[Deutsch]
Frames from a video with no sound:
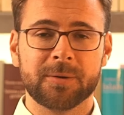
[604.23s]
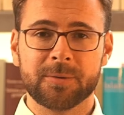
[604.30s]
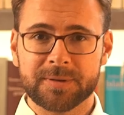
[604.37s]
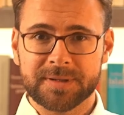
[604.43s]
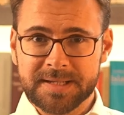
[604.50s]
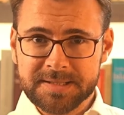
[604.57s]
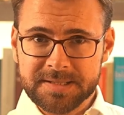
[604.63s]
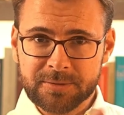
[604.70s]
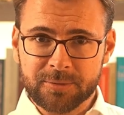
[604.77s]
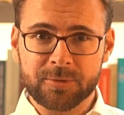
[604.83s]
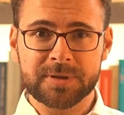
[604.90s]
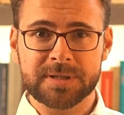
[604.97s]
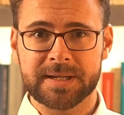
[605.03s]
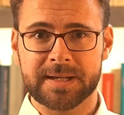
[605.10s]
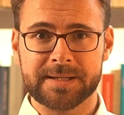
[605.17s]
Und diese
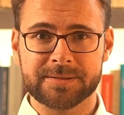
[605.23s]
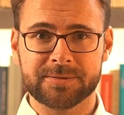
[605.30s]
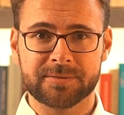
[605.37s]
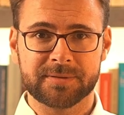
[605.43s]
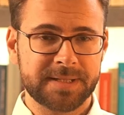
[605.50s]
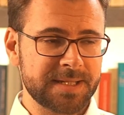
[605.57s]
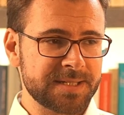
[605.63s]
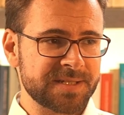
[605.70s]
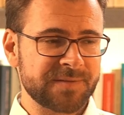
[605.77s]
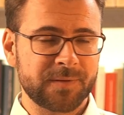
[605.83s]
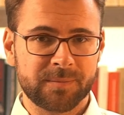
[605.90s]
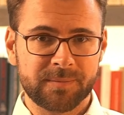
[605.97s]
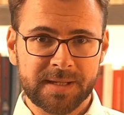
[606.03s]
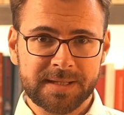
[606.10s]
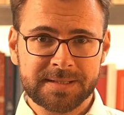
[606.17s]
Grundhaltung, die ist
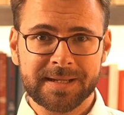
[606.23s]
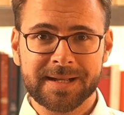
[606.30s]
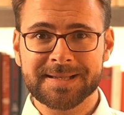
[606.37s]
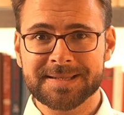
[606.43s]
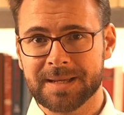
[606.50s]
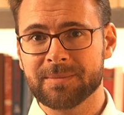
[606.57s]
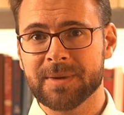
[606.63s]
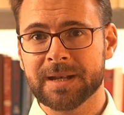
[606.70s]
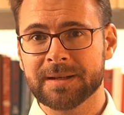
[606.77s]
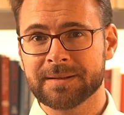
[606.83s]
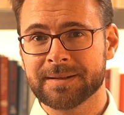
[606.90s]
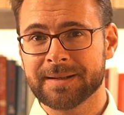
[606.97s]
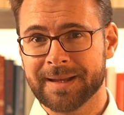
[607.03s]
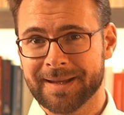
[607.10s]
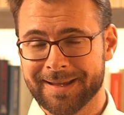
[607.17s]
für mich als
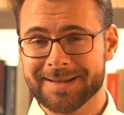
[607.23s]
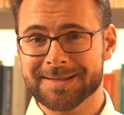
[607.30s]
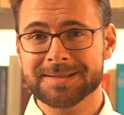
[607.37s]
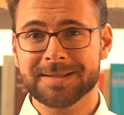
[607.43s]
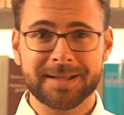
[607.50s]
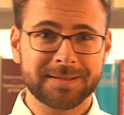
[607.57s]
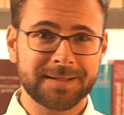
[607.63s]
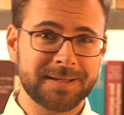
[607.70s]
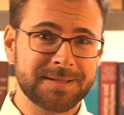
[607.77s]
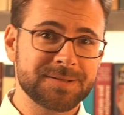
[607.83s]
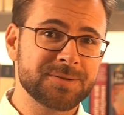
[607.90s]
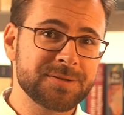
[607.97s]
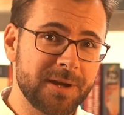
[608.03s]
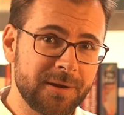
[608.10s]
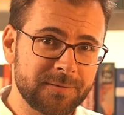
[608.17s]
jemanden, der erst
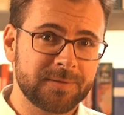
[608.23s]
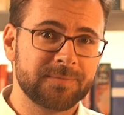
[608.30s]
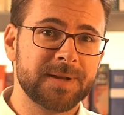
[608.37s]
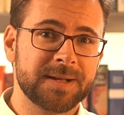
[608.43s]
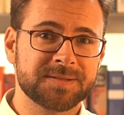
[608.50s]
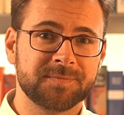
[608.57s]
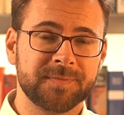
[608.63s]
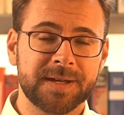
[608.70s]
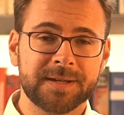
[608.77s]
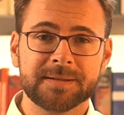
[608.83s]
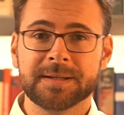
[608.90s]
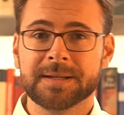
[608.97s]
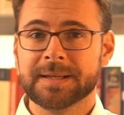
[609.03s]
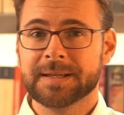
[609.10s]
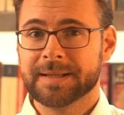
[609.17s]
atheistisch aufgewachsen war,
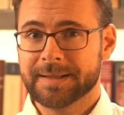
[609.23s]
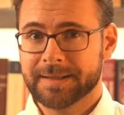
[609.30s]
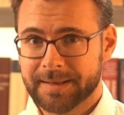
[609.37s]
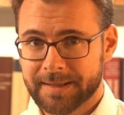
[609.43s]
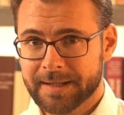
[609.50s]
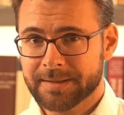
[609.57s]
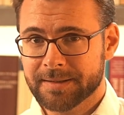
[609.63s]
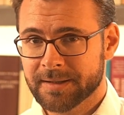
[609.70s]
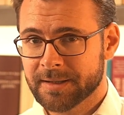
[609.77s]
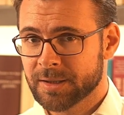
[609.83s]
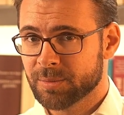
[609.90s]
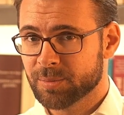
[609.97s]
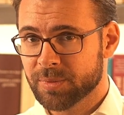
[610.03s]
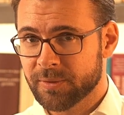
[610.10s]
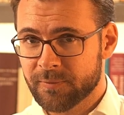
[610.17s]
dann
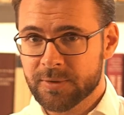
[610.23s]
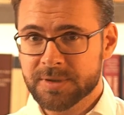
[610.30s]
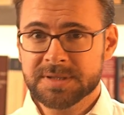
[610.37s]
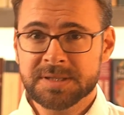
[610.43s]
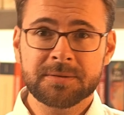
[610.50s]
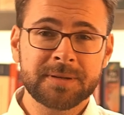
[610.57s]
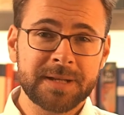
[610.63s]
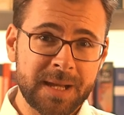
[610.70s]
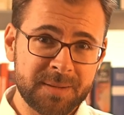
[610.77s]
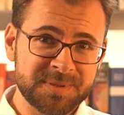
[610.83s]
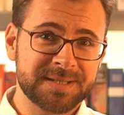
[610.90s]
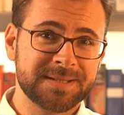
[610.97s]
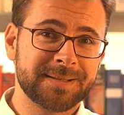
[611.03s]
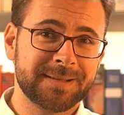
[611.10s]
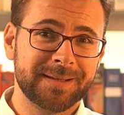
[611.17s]
bewusst und
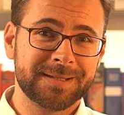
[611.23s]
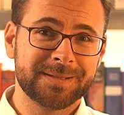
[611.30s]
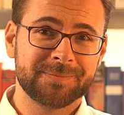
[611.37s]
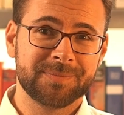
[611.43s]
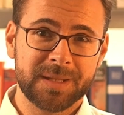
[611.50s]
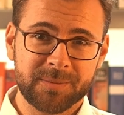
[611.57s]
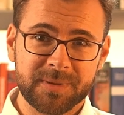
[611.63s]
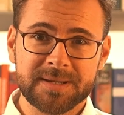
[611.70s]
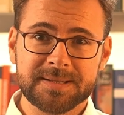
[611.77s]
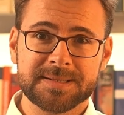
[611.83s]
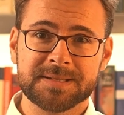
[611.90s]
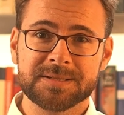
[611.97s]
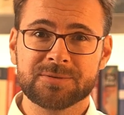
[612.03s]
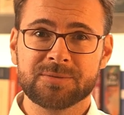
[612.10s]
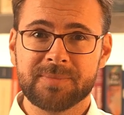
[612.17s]
absichtlich dem
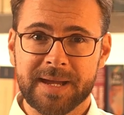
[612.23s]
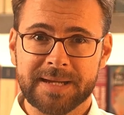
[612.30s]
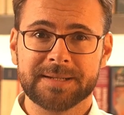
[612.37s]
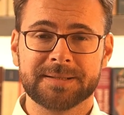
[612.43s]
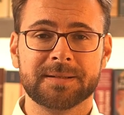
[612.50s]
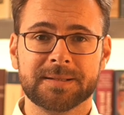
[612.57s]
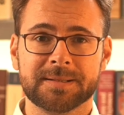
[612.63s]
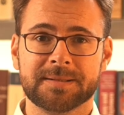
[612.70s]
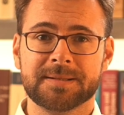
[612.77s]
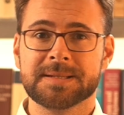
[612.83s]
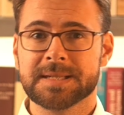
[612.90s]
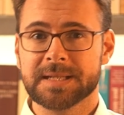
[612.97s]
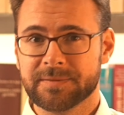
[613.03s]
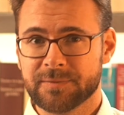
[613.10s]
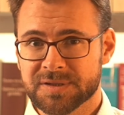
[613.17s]
Christentum beigetreten
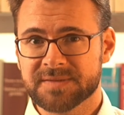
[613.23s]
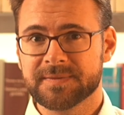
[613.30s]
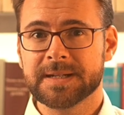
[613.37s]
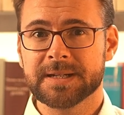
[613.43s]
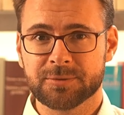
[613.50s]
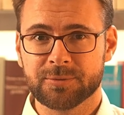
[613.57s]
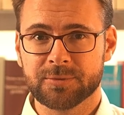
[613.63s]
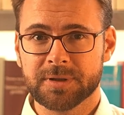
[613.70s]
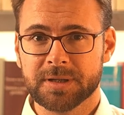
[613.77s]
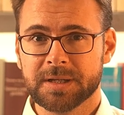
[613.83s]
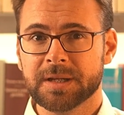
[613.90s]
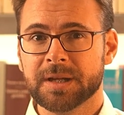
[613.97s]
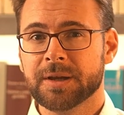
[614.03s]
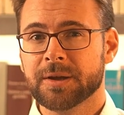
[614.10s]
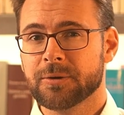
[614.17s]
ist, ich würde es wieder tun,
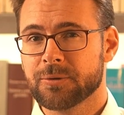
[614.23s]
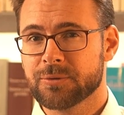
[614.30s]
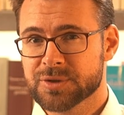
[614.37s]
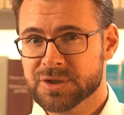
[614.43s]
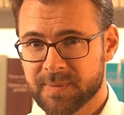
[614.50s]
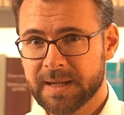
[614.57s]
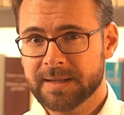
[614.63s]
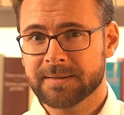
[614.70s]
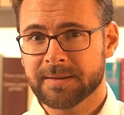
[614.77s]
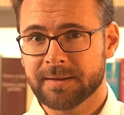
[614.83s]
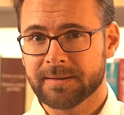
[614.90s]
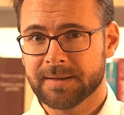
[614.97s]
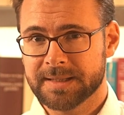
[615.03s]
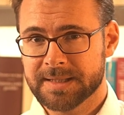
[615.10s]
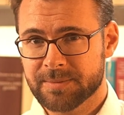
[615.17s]
und
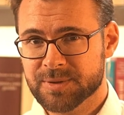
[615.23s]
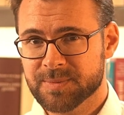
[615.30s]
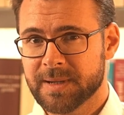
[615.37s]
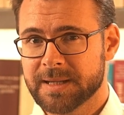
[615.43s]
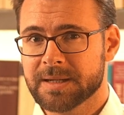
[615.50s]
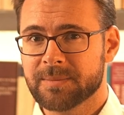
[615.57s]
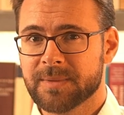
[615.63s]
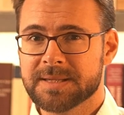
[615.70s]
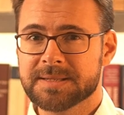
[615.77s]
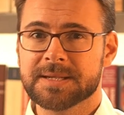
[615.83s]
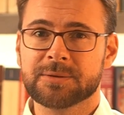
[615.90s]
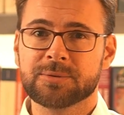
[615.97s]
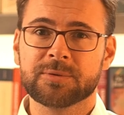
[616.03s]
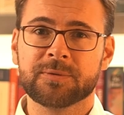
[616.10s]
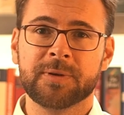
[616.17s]
später, ich habe später am
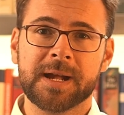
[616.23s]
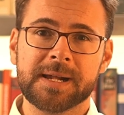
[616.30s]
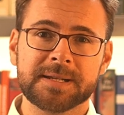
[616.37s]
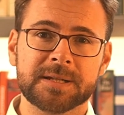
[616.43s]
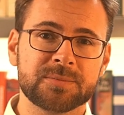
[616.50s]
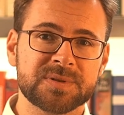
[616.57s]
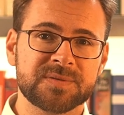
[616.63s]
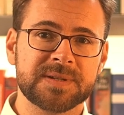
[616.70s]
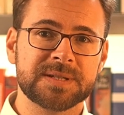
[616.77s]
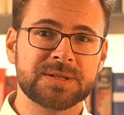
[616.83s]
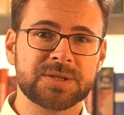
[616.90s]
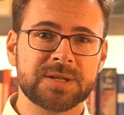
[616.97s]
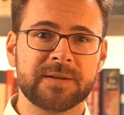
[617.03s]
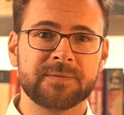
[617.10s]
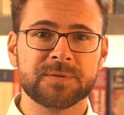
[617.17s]
Institut für
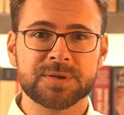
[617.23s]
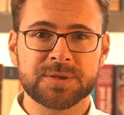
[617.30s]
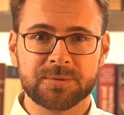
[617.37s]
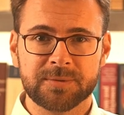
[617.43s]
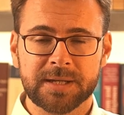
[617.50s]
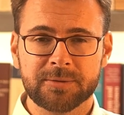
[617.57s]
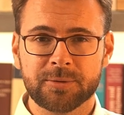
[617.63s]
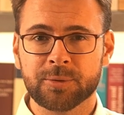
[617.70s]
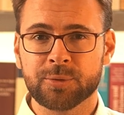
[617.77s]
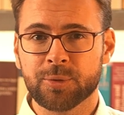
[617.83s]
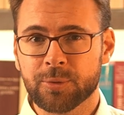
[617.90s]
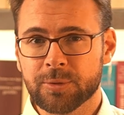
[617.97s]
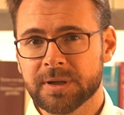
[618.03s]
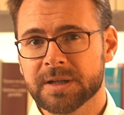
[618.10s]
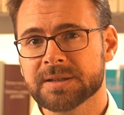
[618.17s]
Altertumswissenschaften studiert
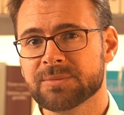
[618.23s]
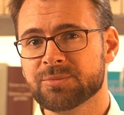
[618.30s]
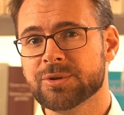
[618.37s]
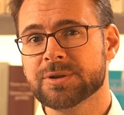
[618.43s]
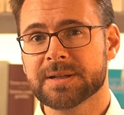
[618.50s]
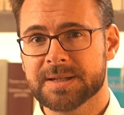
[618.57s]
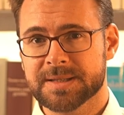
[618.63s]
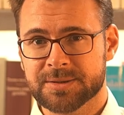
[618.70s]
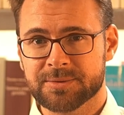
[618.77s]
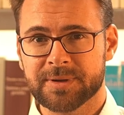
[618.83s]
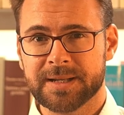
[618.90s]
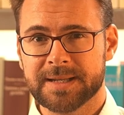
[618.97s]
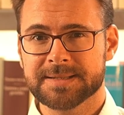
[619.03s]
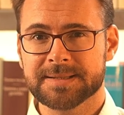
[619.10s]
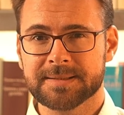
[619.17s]
und hunderte Bücher dazu
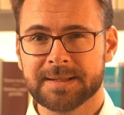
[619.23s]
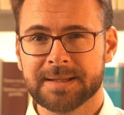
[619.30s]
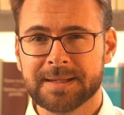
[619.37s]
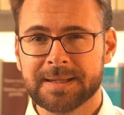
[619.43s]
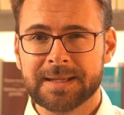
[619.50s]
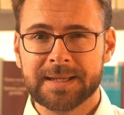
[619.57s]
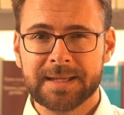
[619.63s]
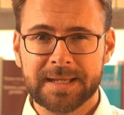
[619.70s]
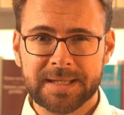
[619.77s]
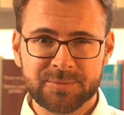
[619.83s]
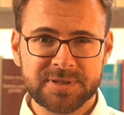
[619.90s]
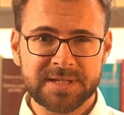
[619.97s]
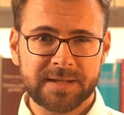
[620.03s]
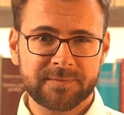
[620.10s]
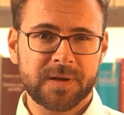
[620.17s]
gelesen. Ich
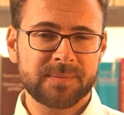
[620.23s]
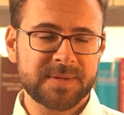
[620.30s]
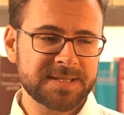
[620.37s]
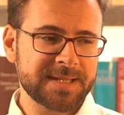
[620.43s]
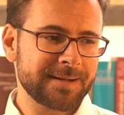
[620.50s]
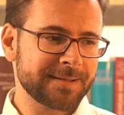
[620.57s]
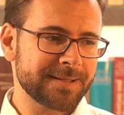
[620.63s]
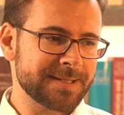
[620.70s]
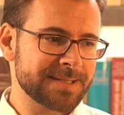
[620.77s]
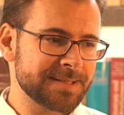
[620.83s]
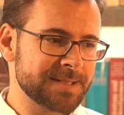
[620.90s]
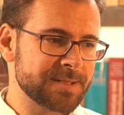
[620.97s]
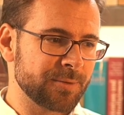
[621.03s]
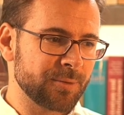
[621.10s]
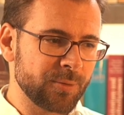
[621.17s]
muss einfach mal sagen, dass
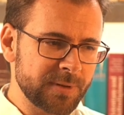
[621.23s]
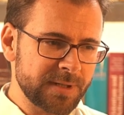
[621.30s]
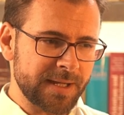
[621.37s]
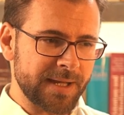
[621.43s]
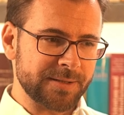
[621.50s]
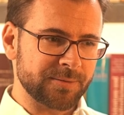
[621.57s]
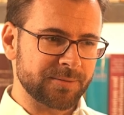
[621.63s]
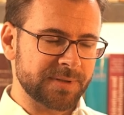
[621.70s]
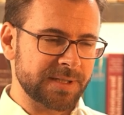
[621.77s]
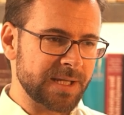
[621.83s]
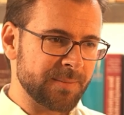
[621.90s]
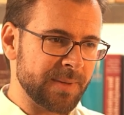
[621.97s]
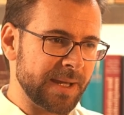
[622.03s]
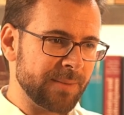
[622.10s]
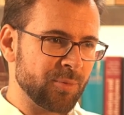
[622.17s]
diese Grundhaltung, die
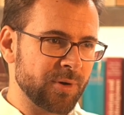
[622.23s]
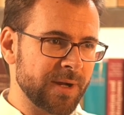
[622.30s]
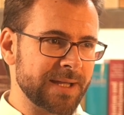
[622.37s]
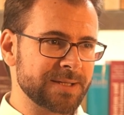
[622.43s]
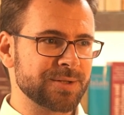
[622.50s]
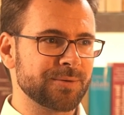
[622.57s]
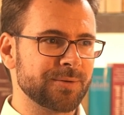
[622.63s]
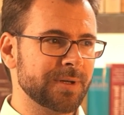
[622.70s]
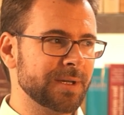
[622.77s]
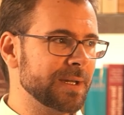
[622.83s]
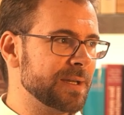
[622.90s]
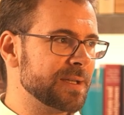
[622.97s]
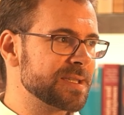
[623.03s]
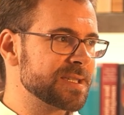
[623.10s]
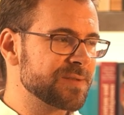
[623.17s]
dabei Boccaccio
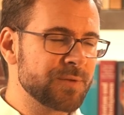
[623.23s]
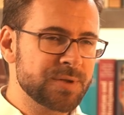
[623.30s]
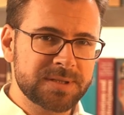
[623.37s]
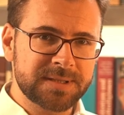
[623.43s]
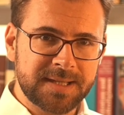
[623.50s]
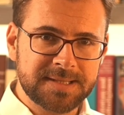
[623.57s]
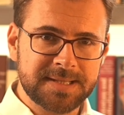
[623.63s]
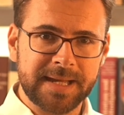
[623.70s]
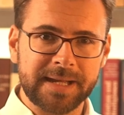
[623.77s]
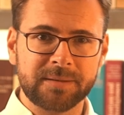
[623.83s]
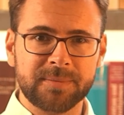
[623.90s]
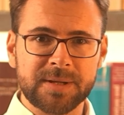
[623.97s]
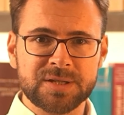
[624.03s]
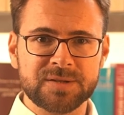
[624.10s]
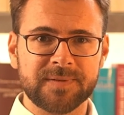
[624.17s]
zwischen den
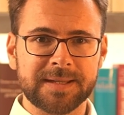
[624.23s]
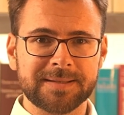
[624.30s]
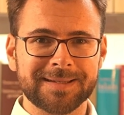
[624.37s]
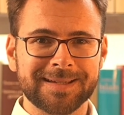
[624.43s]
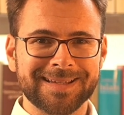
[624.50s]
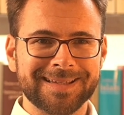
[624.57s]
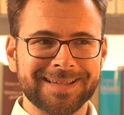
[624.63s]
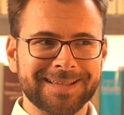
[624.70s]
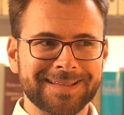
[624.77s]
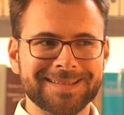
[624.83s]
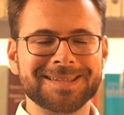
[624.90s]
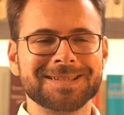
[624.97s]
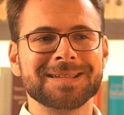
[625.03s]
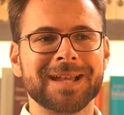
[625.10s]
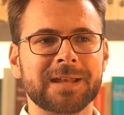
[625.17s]
Zeilen mitschwingt,
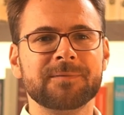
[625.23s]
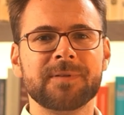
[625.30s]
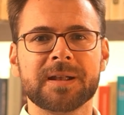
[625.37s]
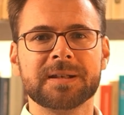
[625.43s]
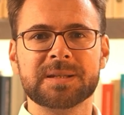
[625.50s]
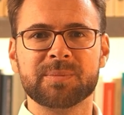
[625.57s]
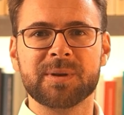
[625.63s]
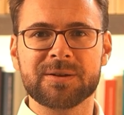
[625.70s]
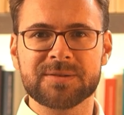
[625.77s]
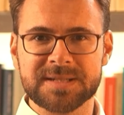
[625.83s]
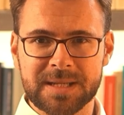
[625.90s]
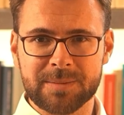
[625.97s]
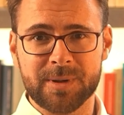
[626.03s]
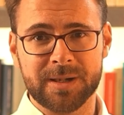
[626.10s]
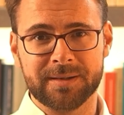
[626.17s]
die ist einfach nicht
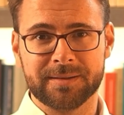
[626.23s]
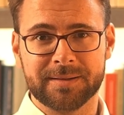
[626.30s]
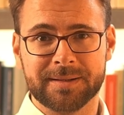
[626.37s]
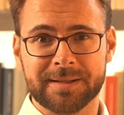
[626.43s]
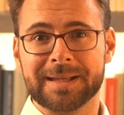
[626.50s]
plausibel.